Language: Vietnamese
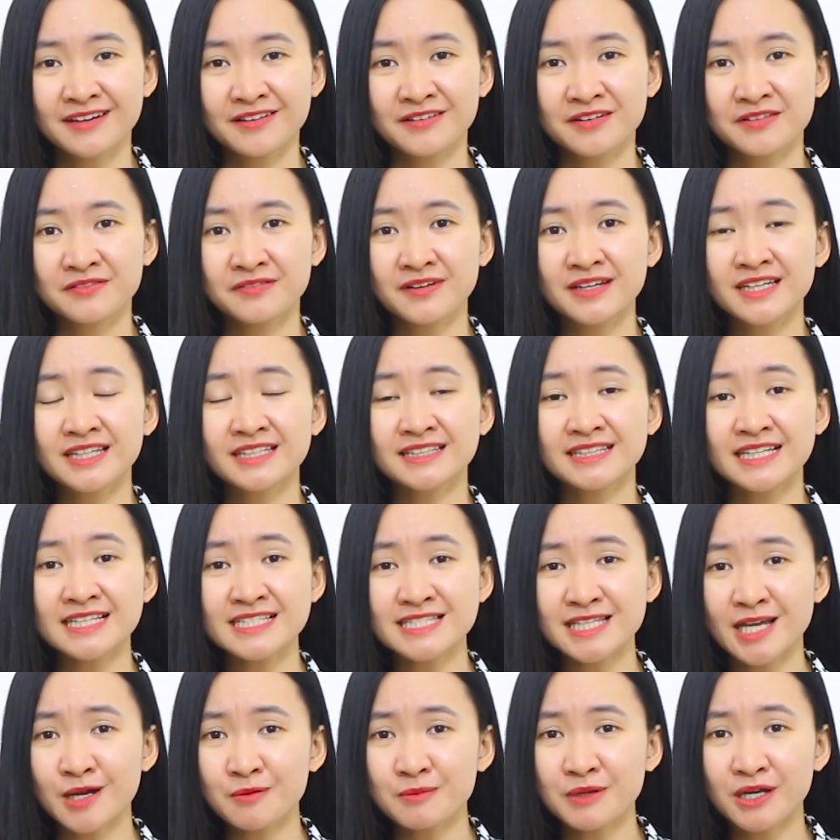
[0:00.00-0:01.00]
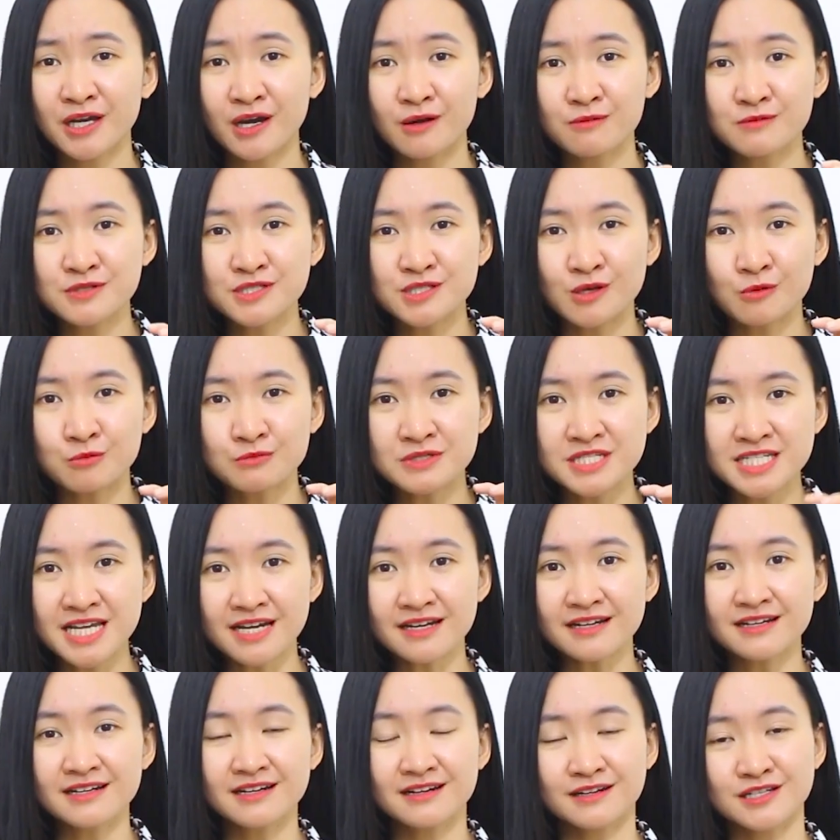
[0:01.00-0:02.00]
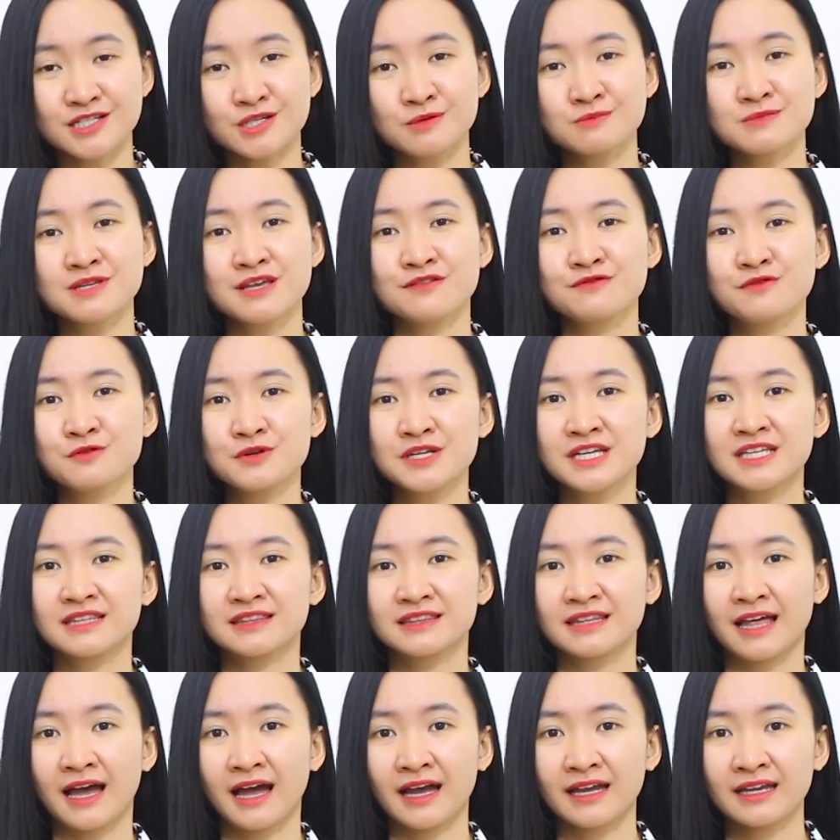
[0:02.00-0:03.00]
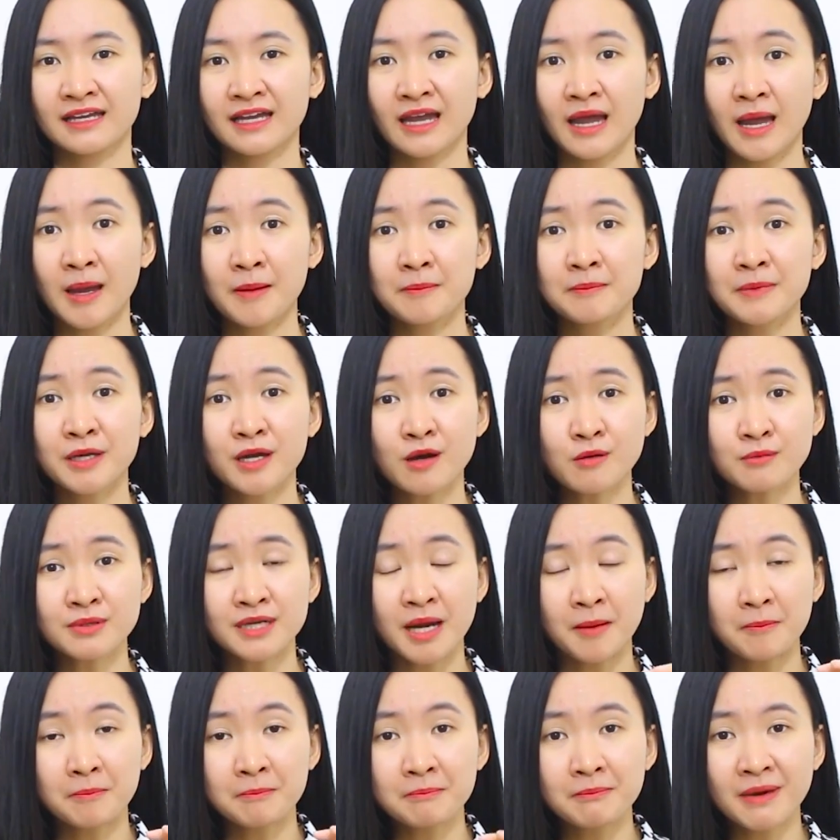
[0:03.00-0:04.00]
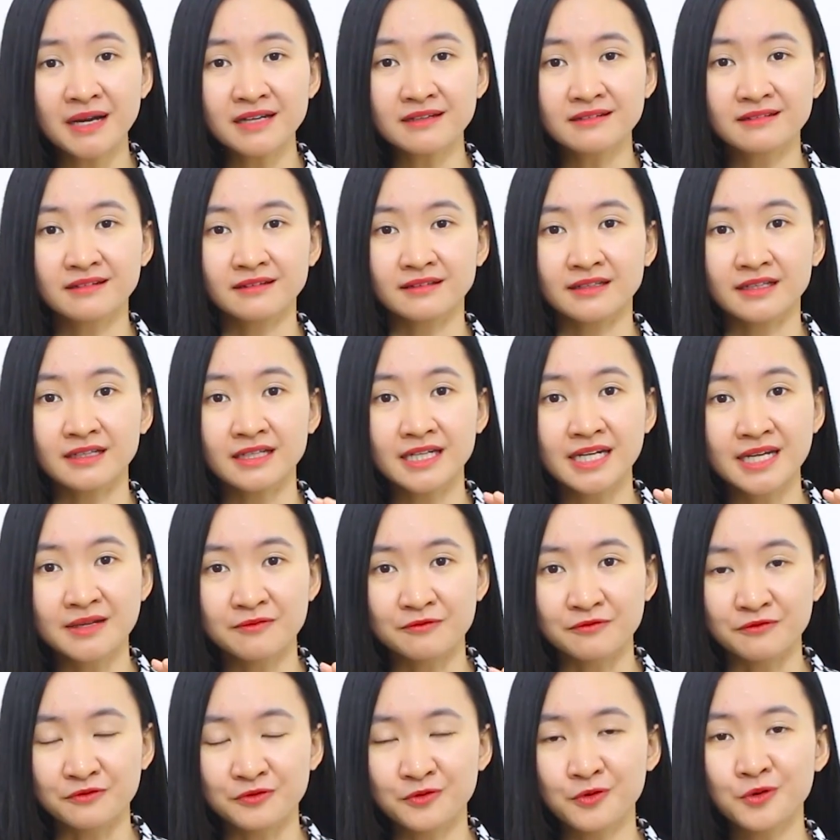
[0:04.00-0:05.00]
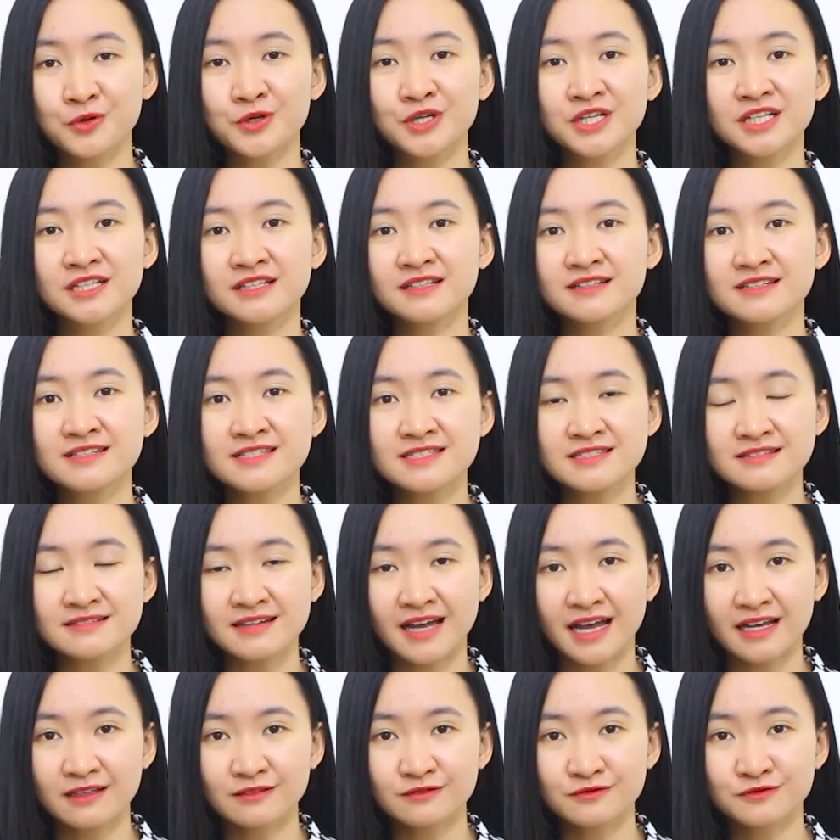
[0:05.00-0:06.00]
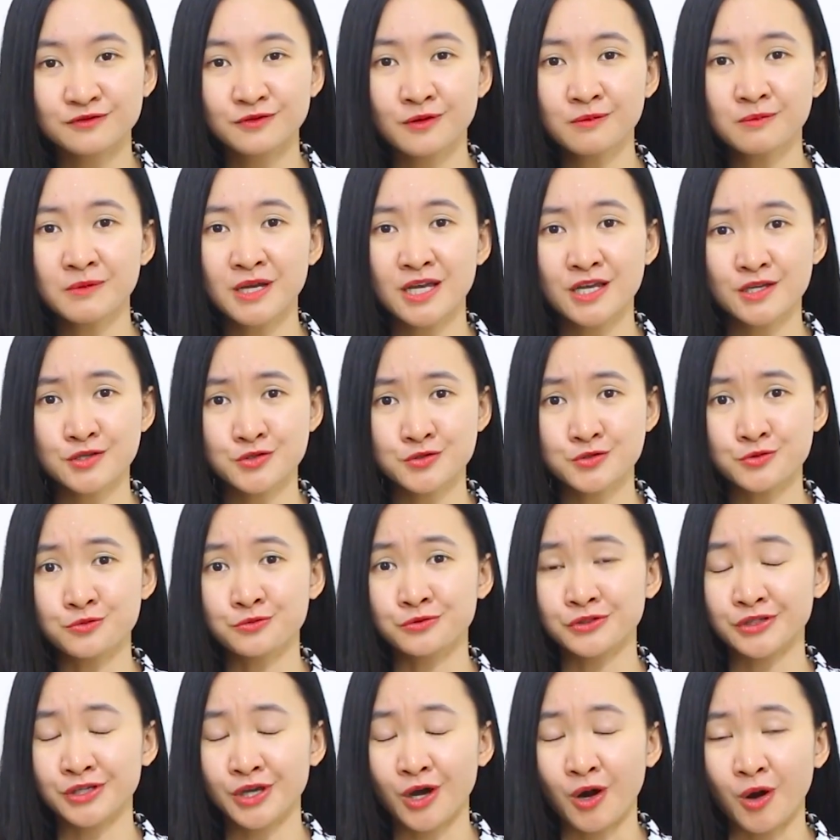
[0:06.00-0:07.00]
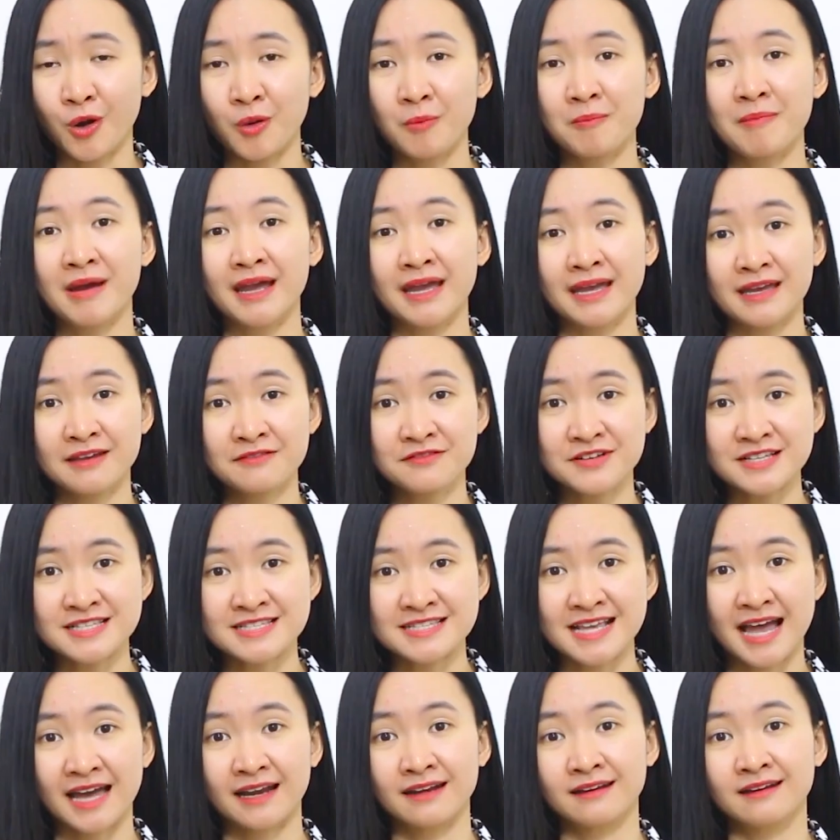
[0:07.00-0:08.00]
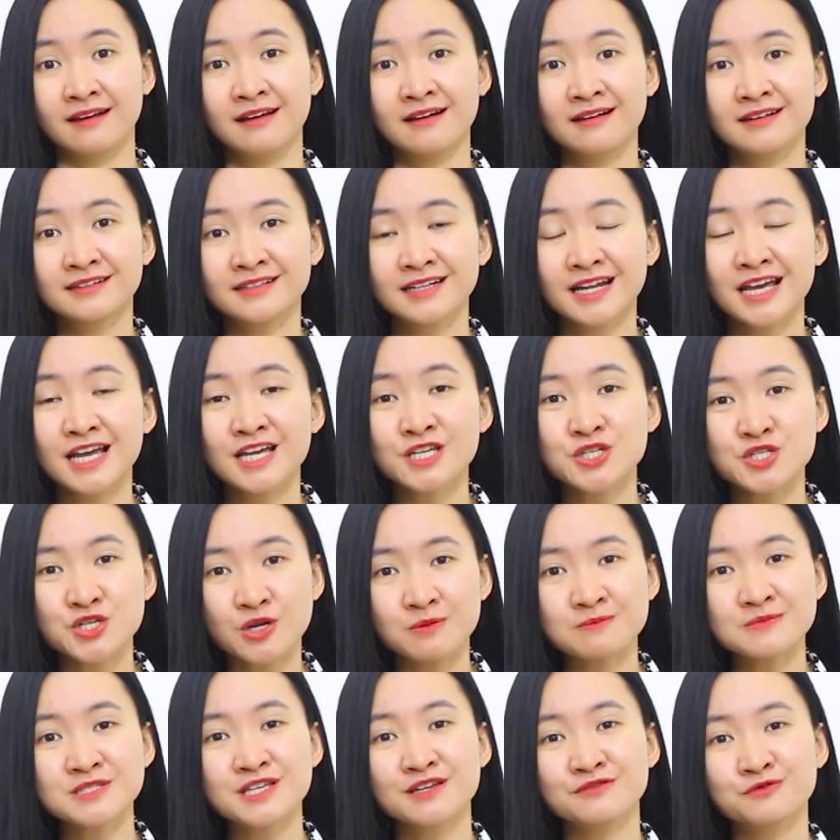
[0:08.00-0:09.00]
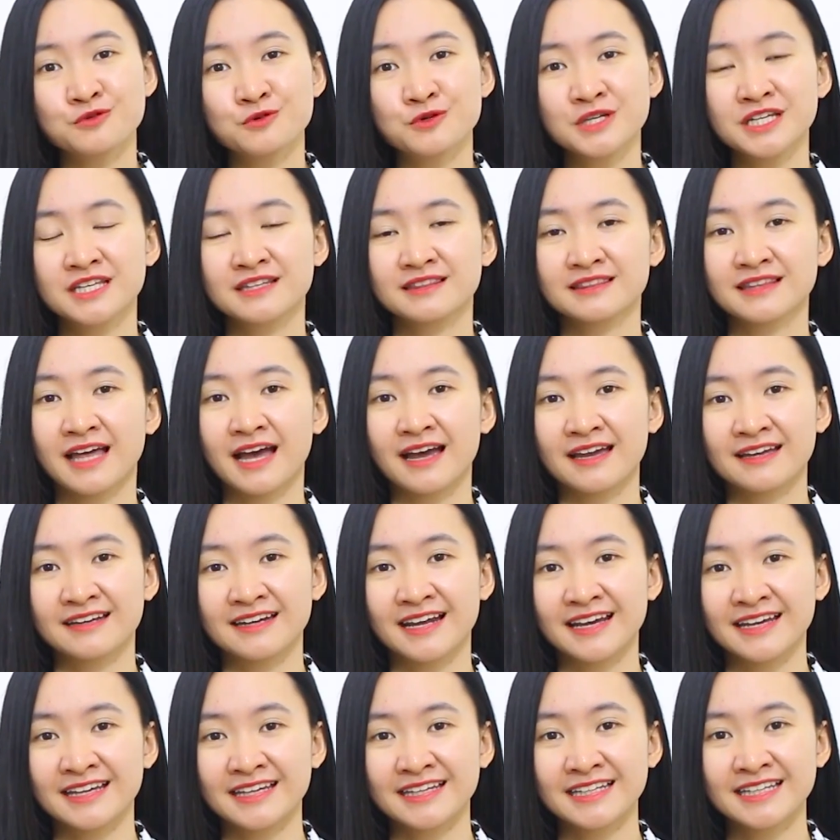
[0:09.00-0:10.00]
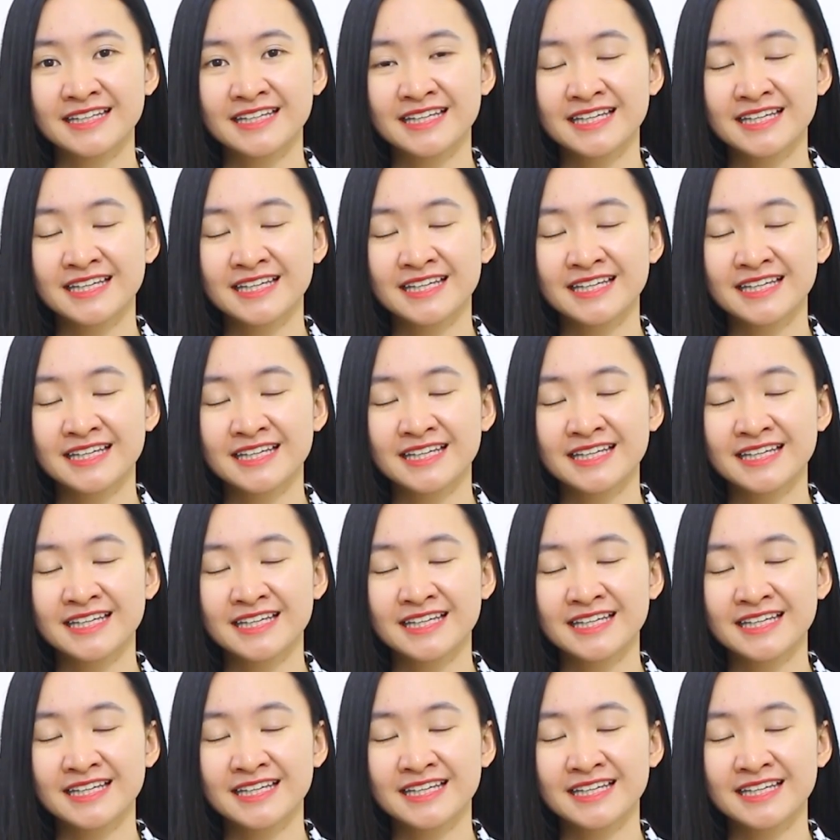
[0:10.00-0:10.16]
Vậy tại sao mình không sống chắc ở trong giây phút hiện tại? Mình không nắm bắt được những niềm vui, những sự hạnh phúc dù nhỏ bé và giản đơn trong giây phút hiện tại này.